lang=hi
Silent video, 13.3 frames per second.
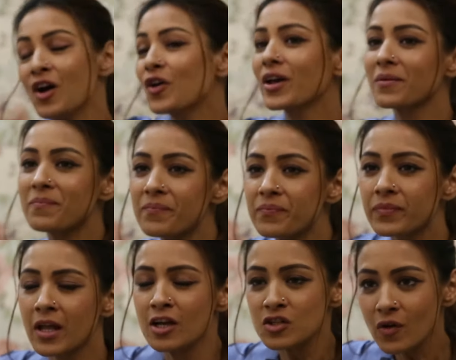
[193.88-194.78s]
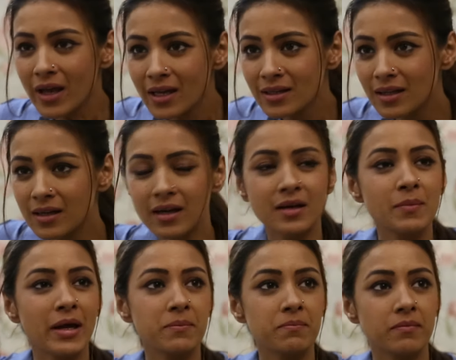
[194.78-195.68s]
ओके okay, सो so एक दिन अगर
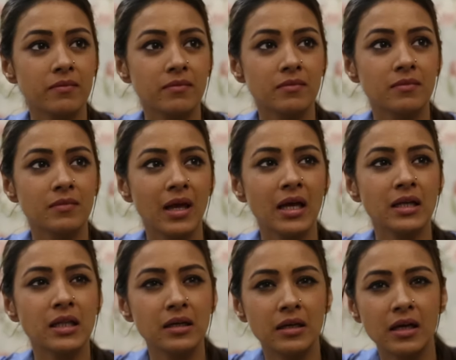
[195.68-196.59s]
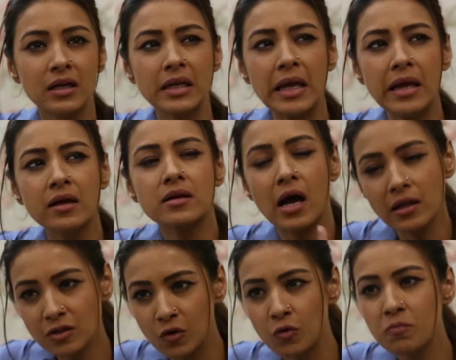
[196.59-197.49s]
मैं एक दिन नहीं अगर एक
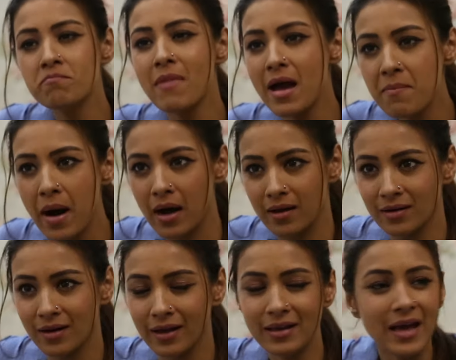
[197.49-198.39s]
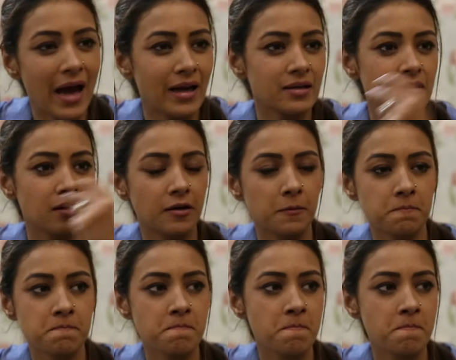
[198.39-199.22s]
रात को मैं बाहर गई एंड uh,